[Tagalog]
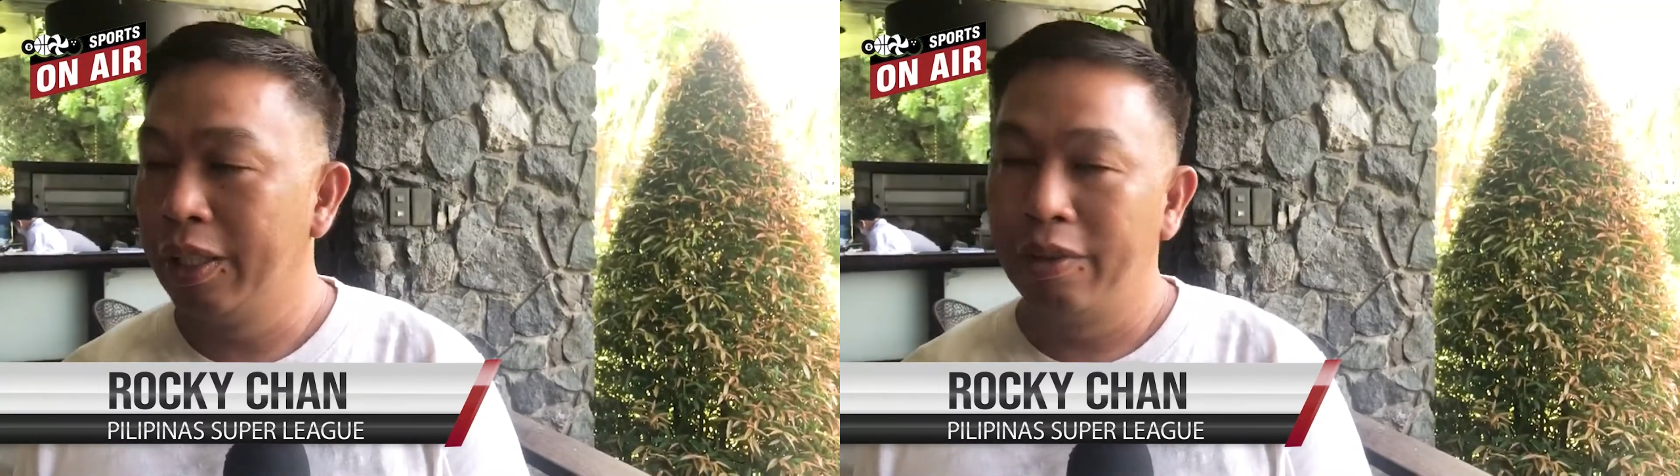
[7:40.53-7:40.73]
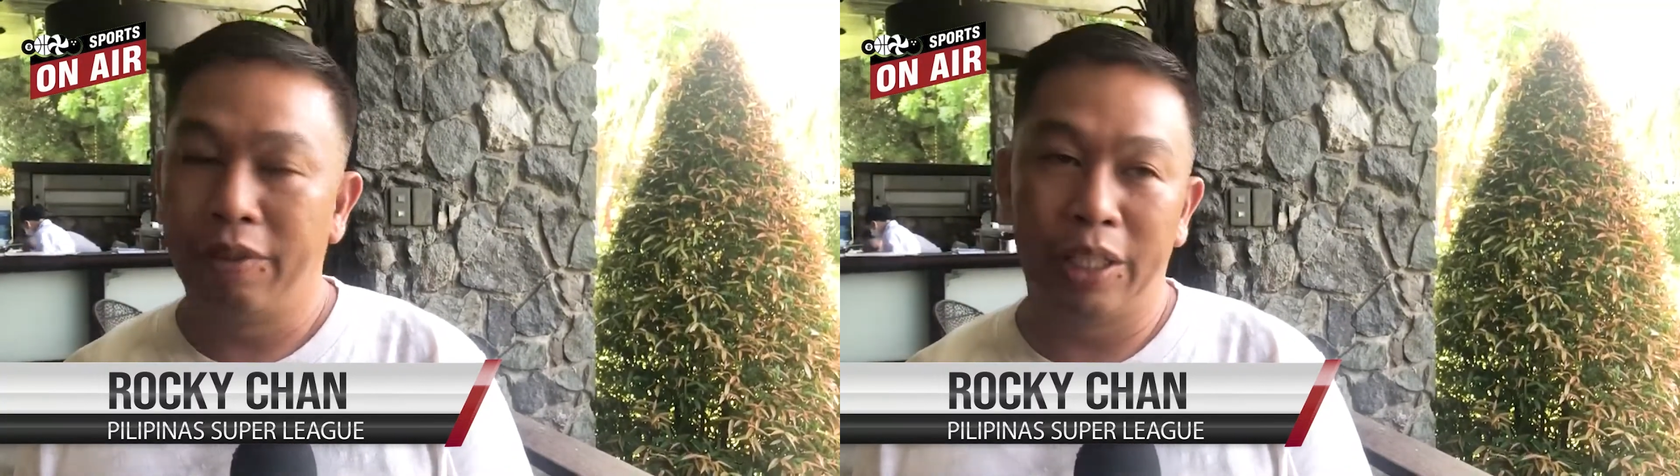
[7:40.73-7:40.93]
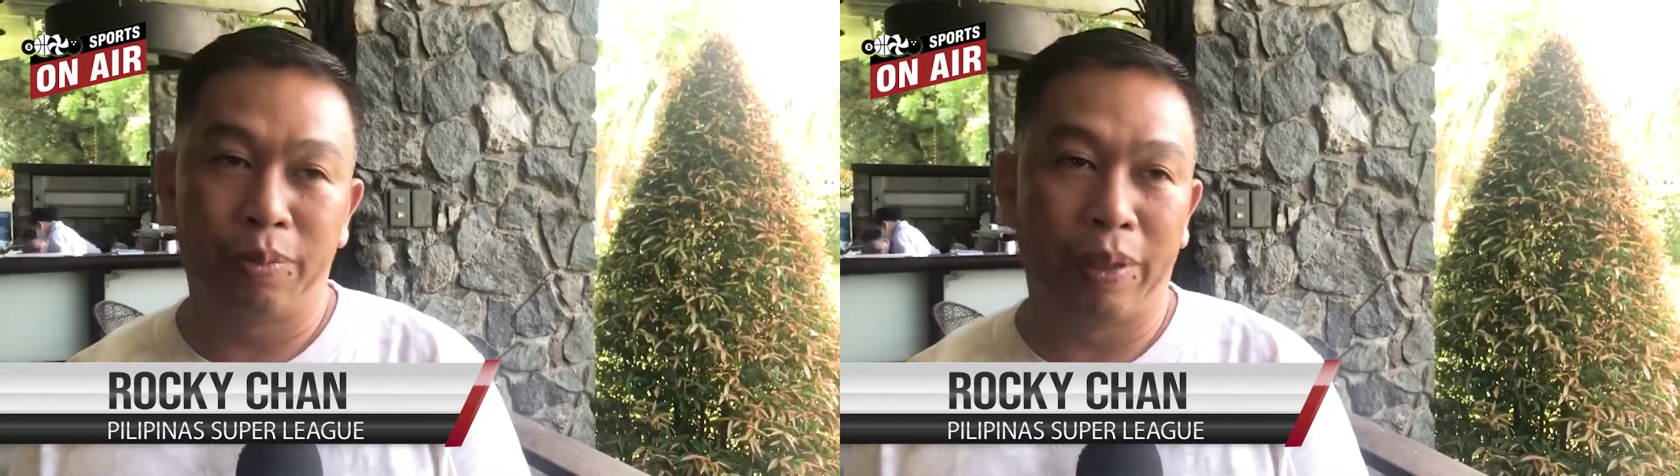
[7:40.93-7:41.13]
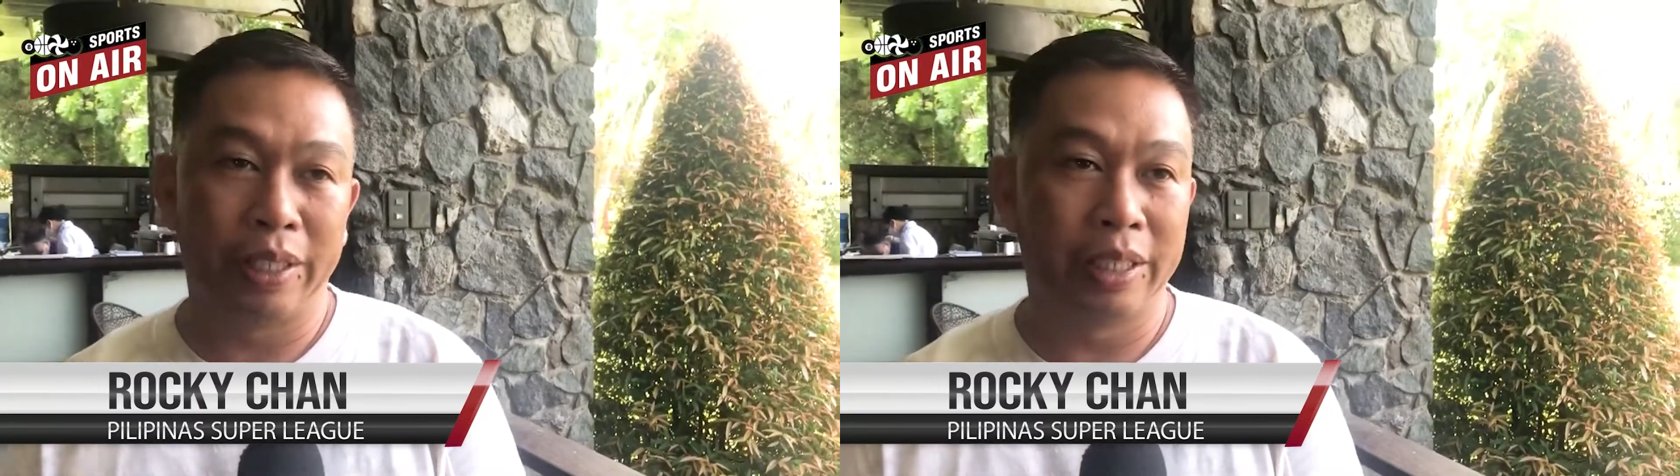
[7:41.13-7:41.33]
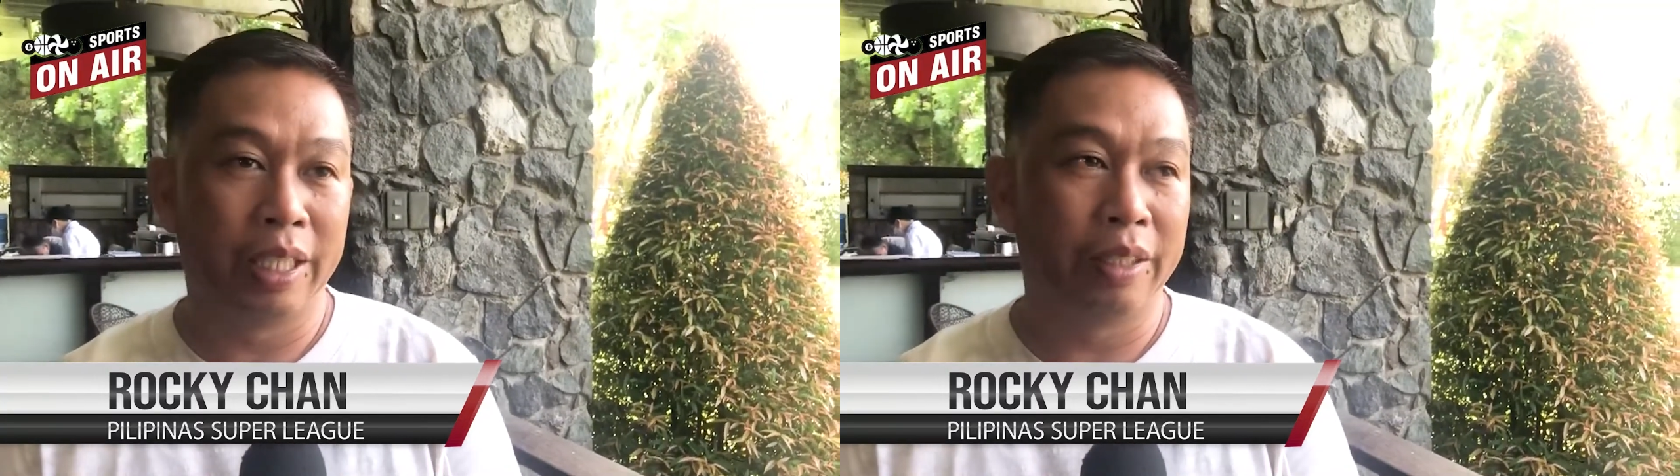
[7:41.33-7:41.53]
Vice
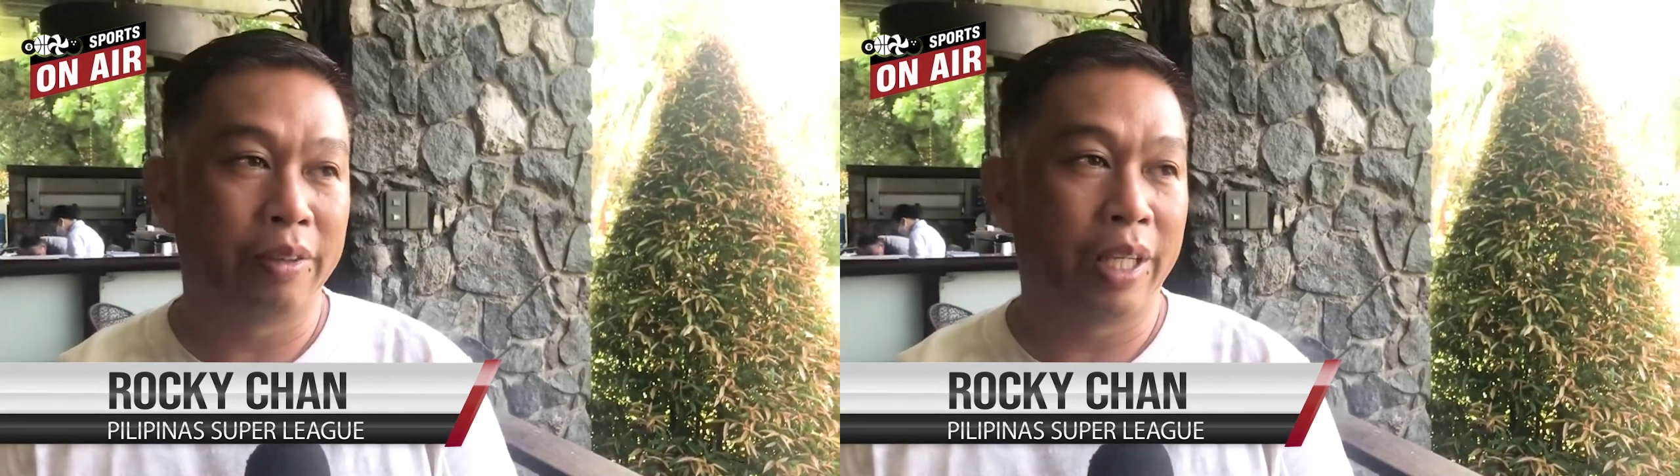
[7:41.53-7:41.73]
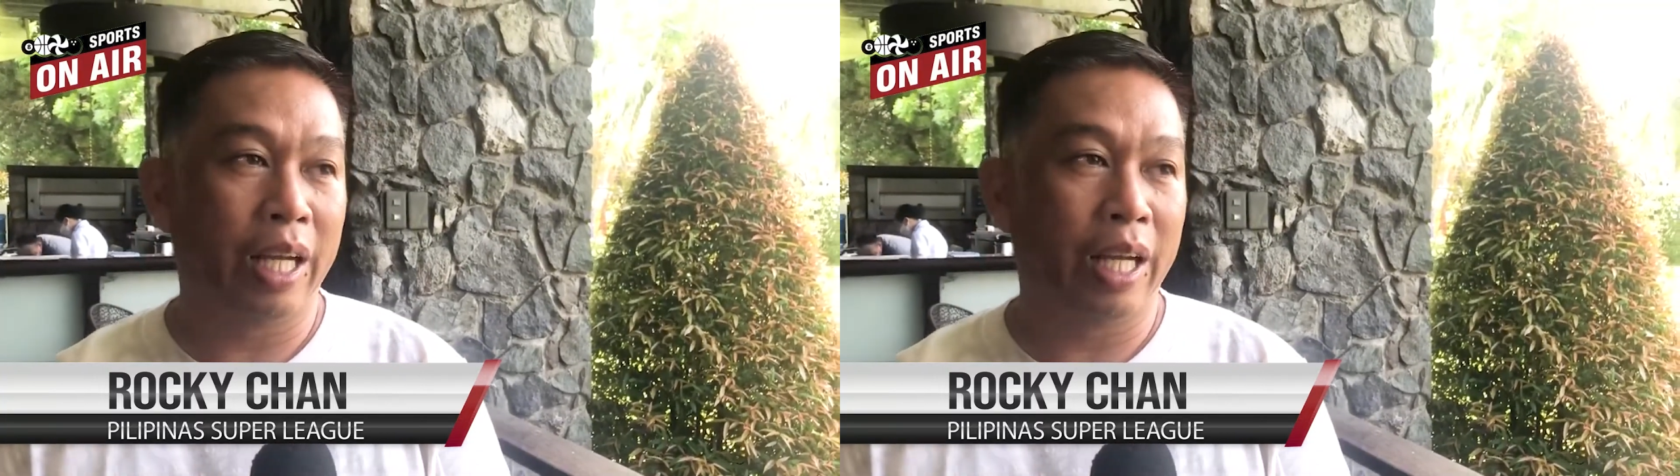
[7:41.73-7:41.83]
President Ray